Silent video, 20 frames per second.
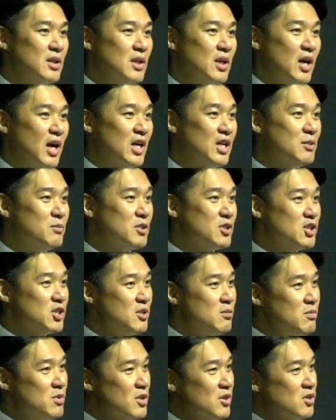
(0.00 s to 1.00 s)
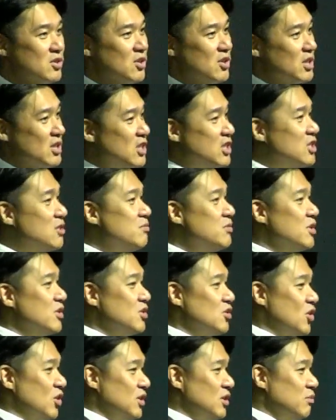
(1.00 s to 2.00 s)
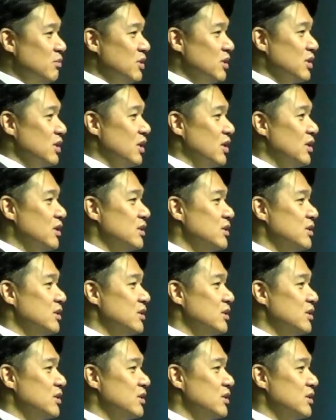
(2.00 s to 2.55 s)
아니면 10년 전, 20년 전입니까?